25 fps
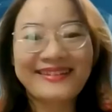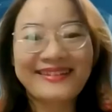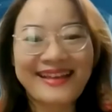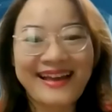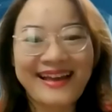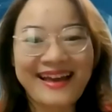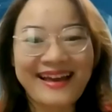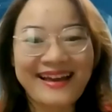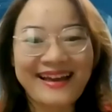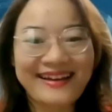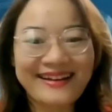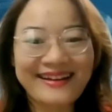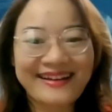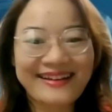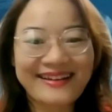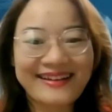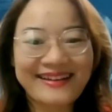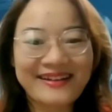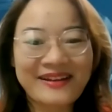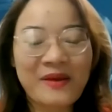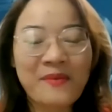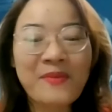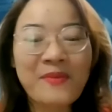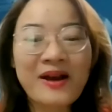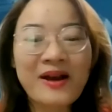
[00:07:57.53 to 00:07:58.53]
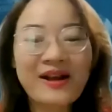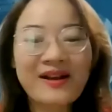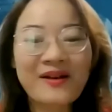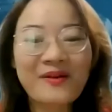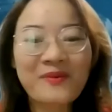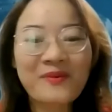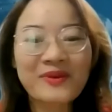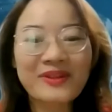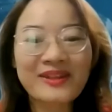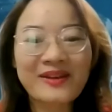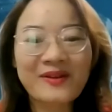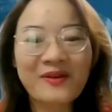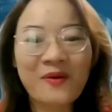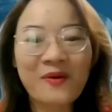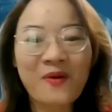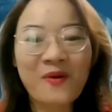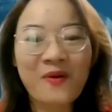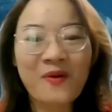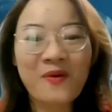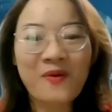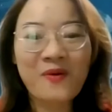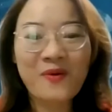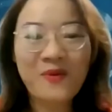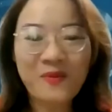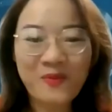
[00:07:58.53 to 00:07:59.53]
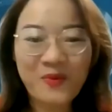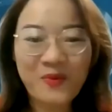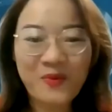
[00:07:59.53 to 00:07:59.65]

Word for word: Dạ, nếu mà các quý thầy cô